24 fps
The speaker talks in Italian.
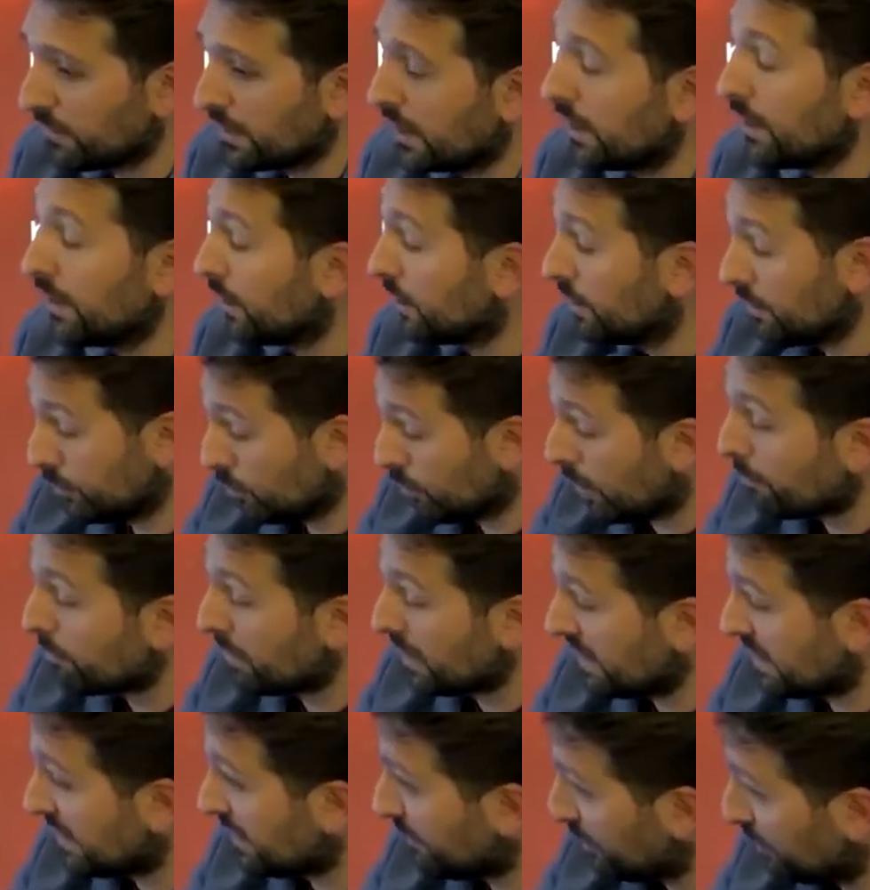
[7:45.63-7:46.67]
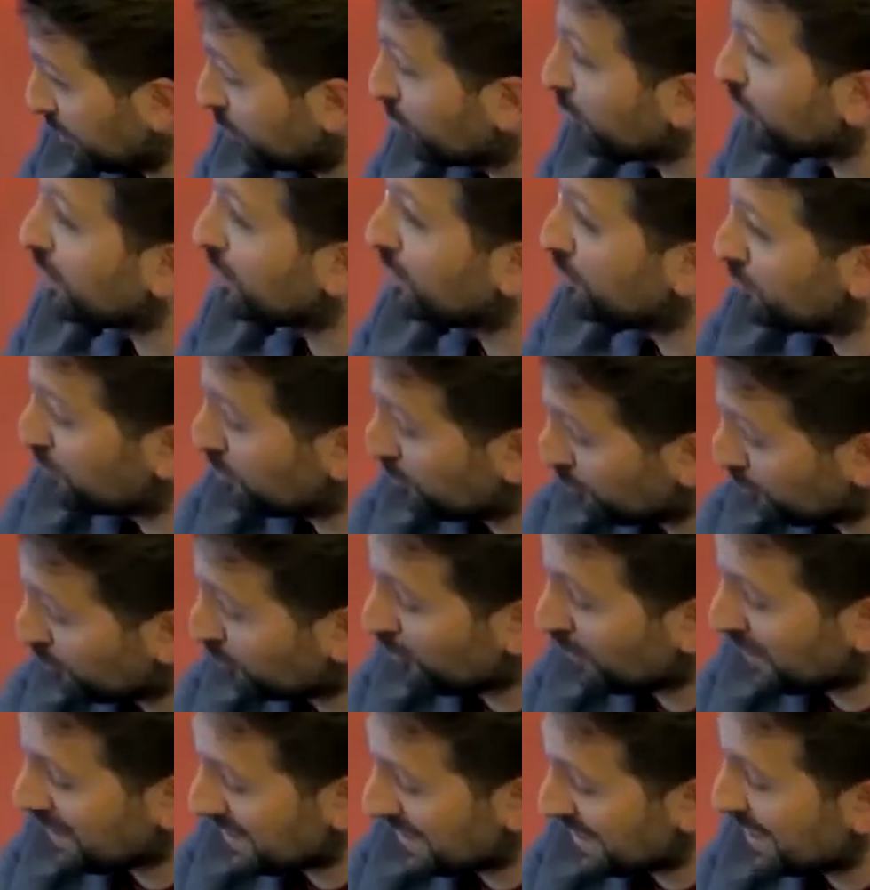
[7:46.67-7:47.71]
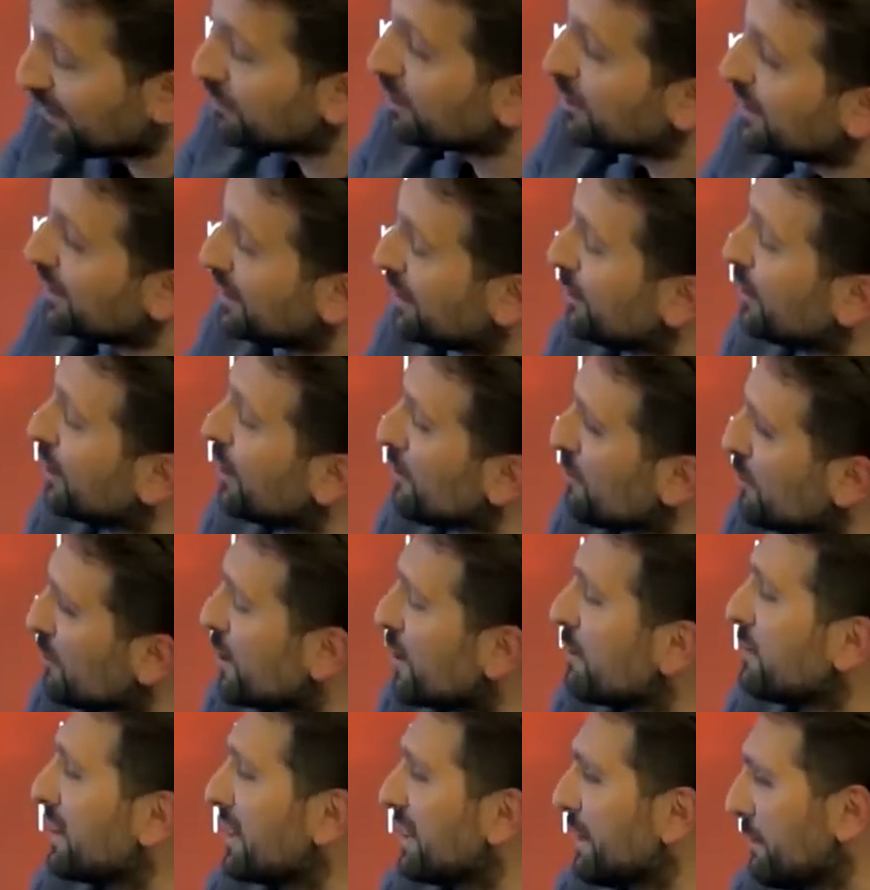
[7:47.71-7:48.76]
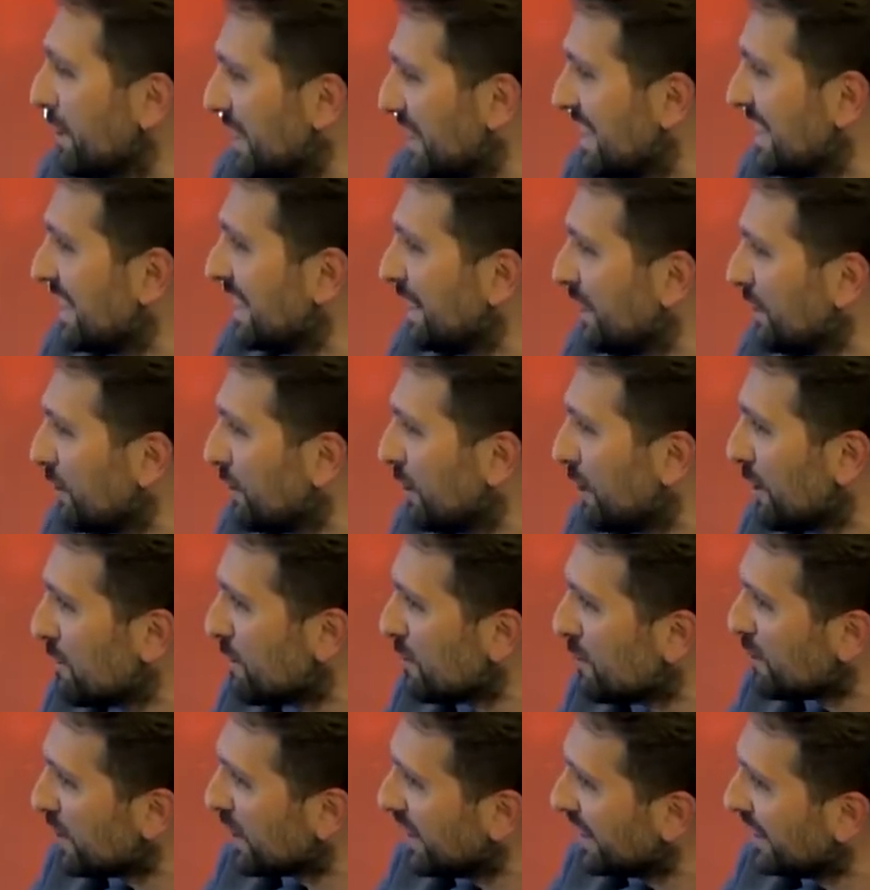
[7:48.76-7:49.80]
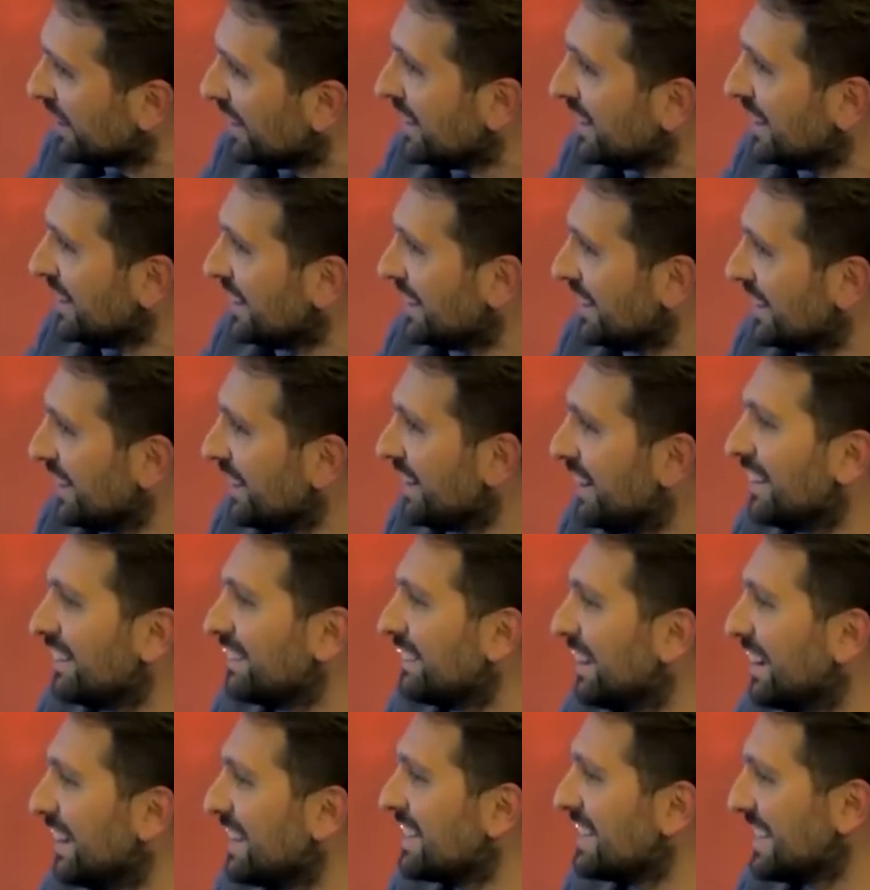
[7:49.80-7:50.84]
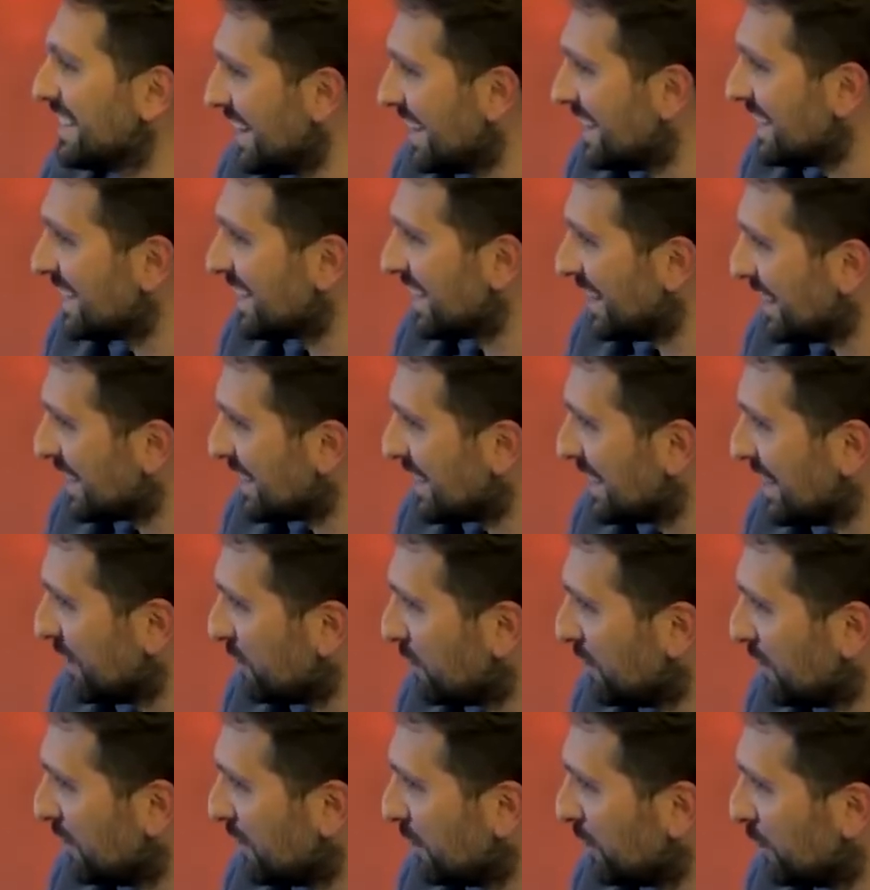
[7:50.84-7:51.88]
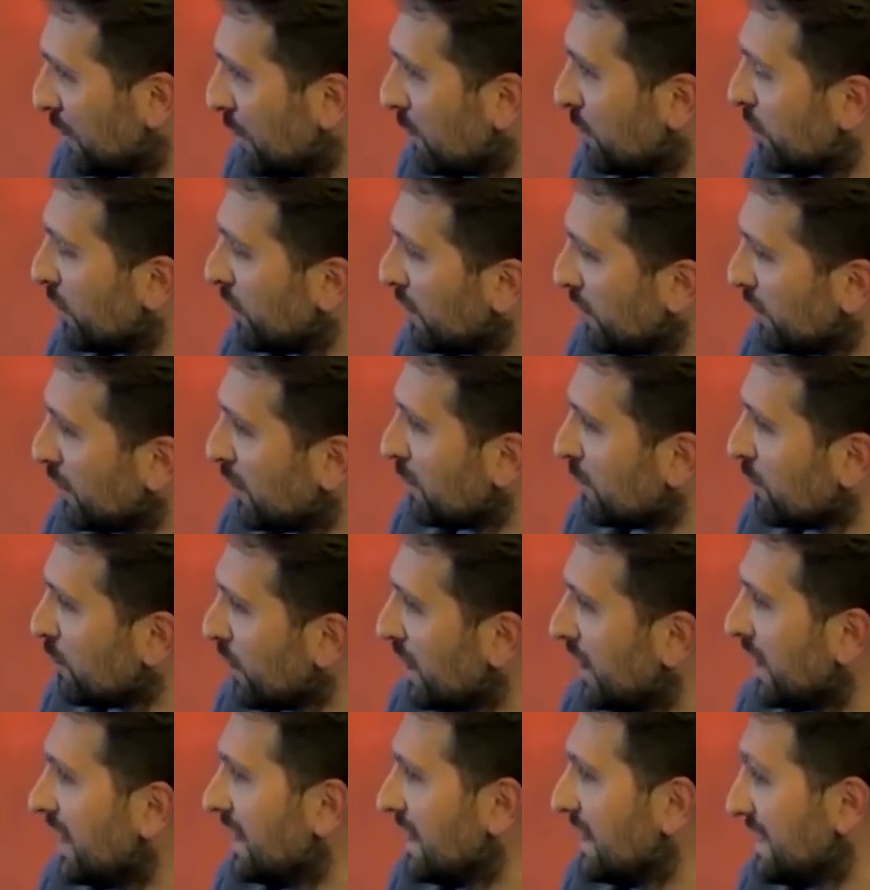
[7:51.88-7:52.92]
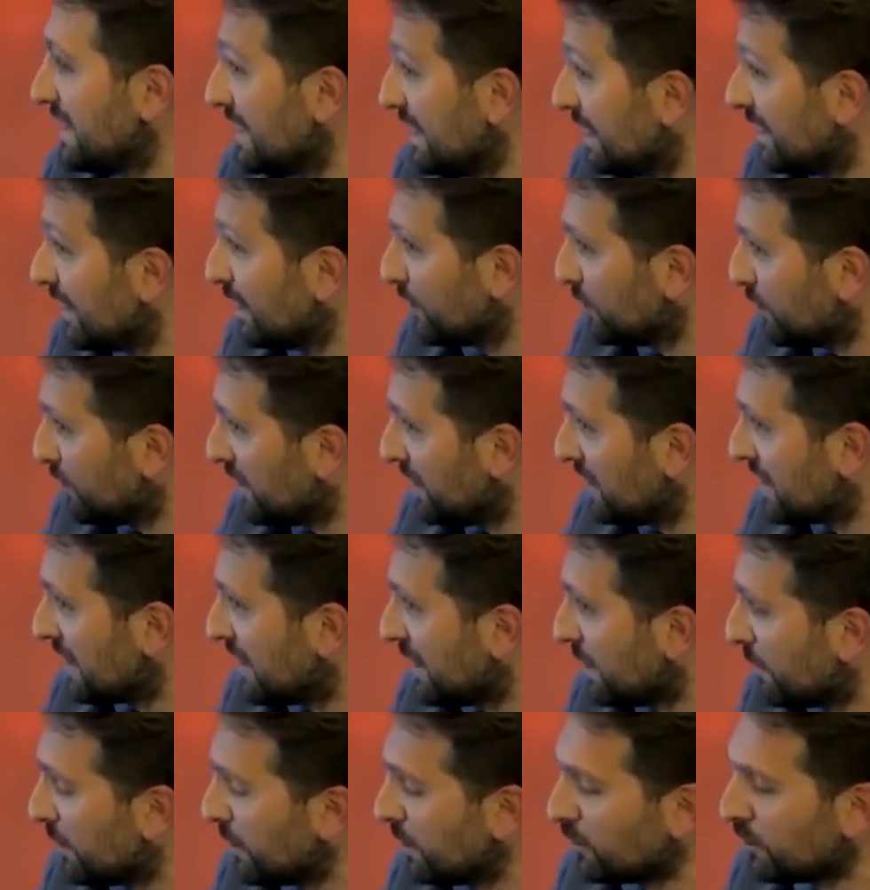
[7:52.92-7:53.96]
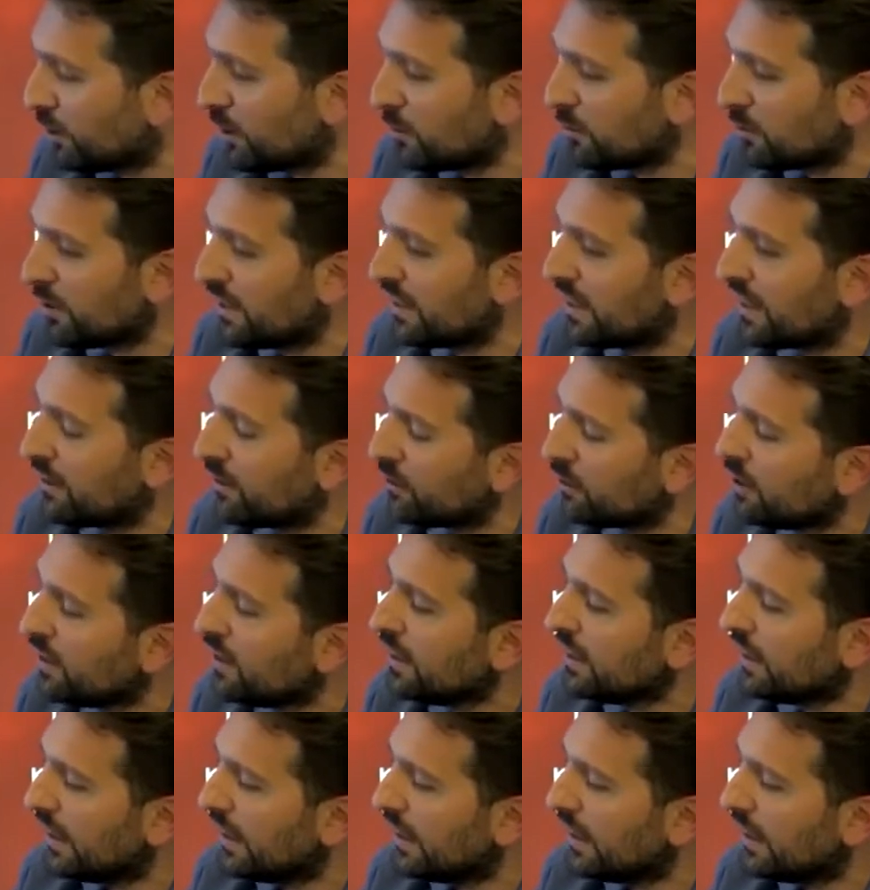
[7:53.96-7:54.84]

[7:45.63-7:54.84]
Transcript: Eh, no, a Piazza Vittoria sotto la statua di Nicola Amore, perché Piazza Nicola Amore eh, in realtà è senza la statua di Nicola Amore. Nicola Amore era il sindaco del risanamento napoletano.